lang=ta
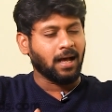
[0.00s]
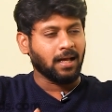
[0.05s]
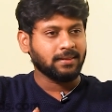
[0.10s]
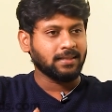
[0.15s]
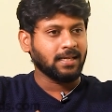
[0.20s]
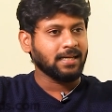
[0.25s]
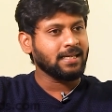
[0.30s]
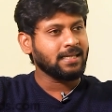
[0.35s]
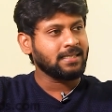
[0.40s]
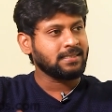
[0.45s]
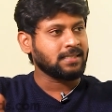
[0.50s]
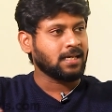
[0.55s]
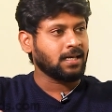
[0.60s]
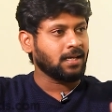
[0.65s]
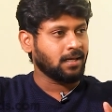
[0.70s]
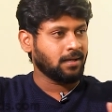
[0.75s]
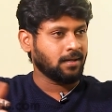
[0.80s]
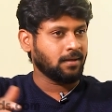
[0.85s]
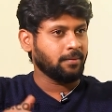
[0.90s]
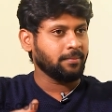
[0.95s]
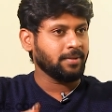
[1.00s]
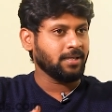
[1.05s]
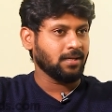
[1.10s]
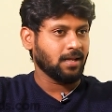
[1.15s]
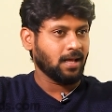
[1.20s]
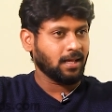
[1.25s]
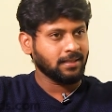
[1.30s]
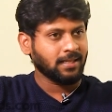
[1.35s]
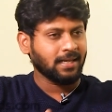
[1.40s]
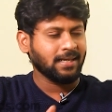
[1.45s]
அந்த அன்னைக்கு ஐ மீன்
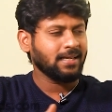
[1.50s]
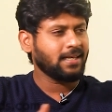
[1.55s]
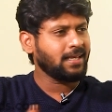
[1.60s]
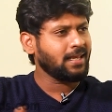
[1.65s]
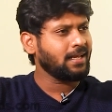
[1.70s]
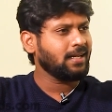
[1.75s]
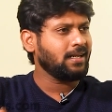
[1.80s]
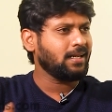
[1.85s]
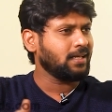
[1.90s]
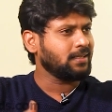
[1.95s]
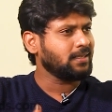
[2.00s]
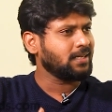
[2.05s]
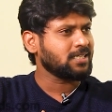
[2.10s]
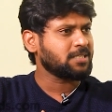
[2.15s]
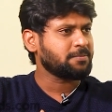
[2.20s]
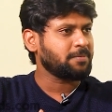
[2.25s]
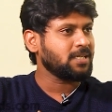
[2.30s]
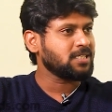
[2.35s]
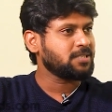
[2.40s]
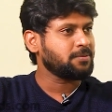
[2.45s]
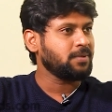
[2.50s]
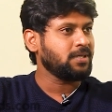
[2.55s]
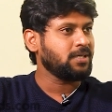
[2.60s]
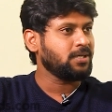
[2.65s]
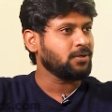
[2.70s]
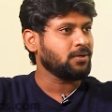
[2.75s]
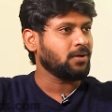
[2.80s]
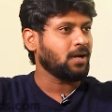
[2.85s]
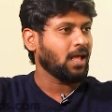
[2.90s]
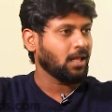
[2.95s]
அந்த அன்னைக்கே எங்களுக்கு அந்த
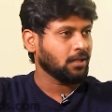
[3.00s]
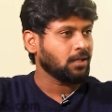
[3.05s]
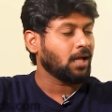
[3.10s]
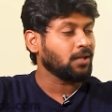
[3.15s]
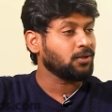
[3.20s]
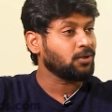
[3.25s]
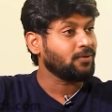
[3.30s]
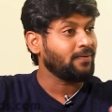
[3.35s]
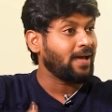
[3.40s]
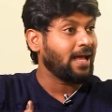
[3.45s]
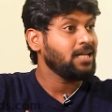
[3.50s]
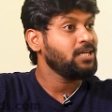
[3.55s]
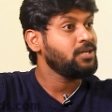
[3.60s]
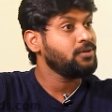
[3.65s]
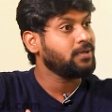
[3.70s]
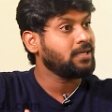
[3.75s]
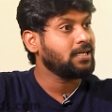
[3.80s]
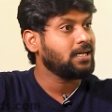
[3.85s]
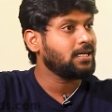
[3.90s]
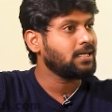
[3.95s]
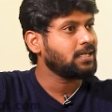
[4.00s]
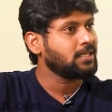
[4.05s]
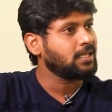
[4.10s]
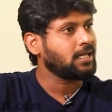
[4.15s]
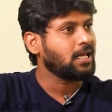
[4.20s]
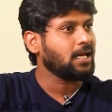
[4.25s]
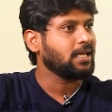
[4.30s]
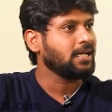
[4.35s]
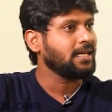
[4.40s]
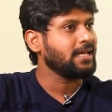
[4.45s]
ரெஸ்பான்சிபிலிட்டி அதோட வேல்யூ
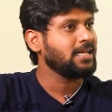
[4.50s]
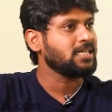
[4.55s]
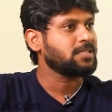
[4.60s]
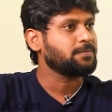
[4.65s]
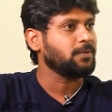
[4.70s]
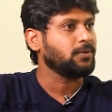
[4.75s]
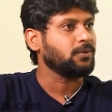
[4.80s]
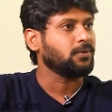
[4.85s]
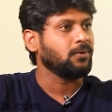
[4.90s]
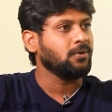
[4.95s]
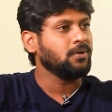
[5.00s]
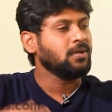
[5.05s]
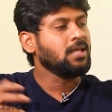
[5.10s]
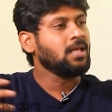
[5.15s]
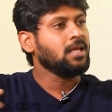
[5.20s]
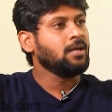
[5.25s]
என்னன்றதை நாங்கள் ரியலைஸ் பண்ணிட்டோம்